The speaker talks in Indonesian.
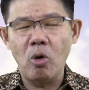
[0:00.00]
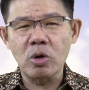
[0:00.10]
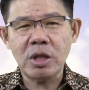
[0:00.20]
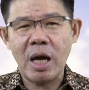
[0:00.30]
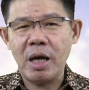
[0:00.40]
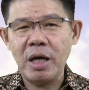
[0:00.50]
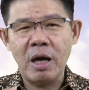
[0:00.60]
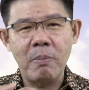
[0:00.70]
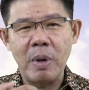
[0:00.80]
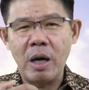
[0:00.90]
dosa
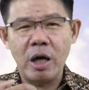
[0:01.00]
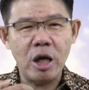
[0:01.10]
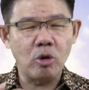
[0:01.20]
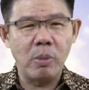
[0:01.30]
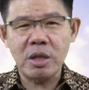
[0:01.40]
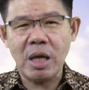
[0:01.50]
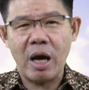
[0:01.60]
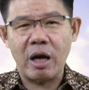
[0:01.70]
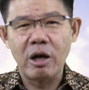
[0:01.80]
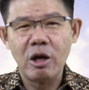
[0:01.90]
yang begitu
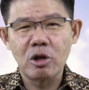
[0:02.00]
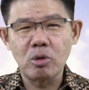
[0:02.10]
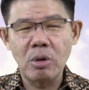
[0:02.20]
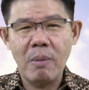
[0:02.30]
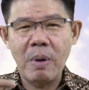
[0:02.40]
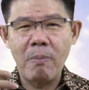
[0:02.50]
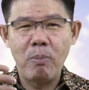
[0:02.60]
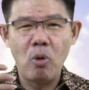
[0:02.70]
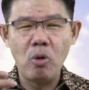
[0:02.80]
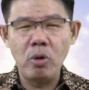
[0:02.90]
besar sudah
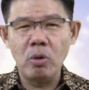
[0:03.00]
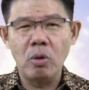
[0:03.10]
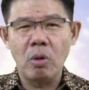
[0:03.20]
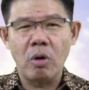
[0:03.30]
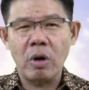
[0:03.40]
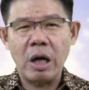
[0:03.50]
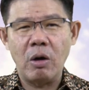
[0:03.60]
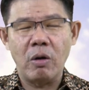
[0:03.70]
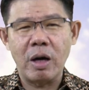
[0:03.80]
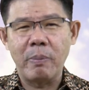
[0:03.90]
membunuh
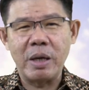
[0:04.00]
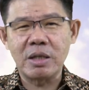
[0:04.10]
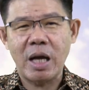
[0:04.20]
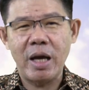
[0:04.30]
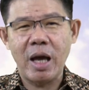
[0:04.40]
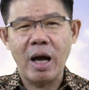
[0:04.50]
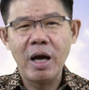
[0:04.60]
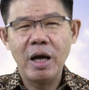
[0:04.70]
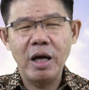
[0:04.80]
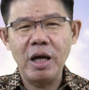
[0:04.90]
orang-orang percaya.
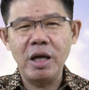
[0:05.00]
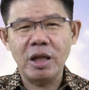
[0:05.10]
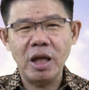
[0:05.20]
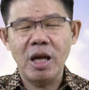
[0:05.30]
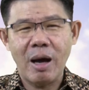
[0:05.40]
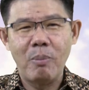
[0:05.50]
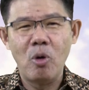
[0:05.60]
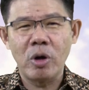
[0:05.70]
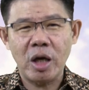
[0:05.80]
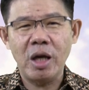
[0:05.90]
Ini tidak
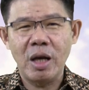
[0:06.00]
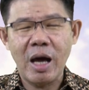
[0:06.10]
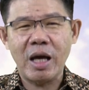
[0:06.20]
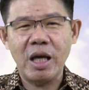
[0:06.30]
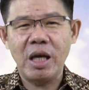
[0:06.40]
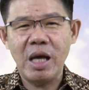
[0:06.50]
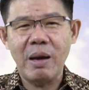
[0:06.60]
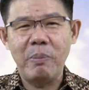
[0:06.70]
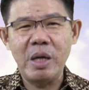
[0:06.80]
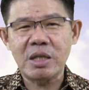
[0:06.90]
mungkin lagi
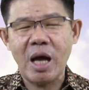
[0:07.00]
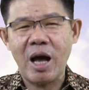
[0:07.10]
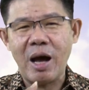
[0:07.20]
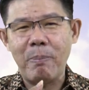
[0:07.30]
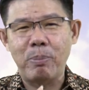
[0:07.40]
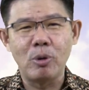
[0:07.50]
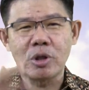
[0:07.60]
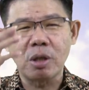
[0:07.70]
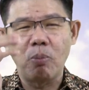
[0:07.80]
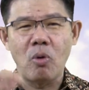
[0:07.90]
dia bisa
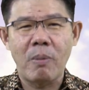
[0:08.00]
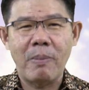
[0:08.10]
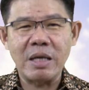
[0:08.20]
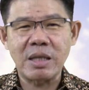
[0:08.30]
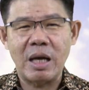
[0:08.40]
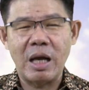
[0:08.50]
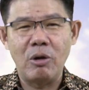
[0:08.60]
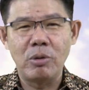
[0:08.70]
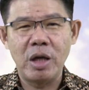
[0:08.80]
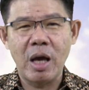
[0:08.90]
hapus semua masa
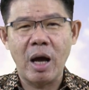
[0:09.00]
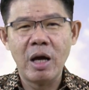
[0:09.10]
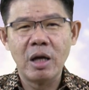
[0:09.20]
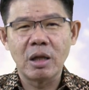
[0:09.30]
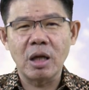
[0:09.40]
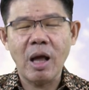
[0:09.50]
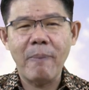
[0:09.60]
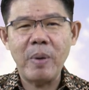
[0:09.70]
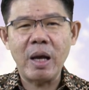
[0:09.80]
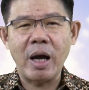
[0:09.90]
lalu dia
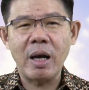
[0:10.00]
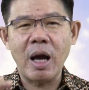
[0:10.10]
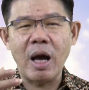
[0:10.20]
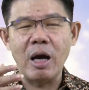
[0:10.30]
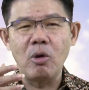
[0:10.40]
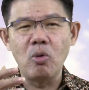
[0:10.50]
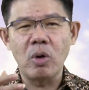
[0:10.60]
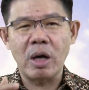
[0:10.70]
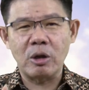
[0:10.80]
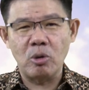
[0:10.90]
tetapi karena
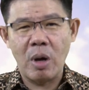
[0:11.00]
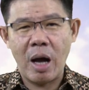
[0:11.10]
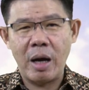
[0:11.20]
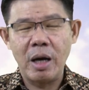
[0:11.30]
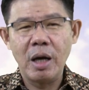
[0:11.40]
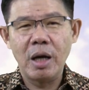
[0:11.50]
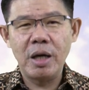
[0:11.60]
anugerah Tuhan,